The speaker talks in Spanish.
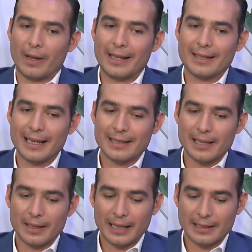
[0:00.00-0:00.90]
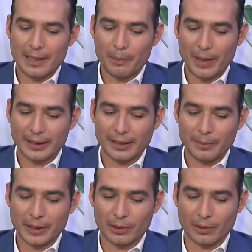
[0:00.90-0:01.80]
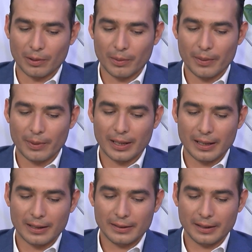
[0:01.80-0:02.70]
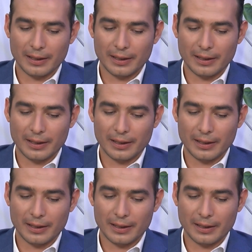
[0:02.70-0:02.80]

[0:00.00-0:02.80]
Es, esa, esa parte me tocó vivirla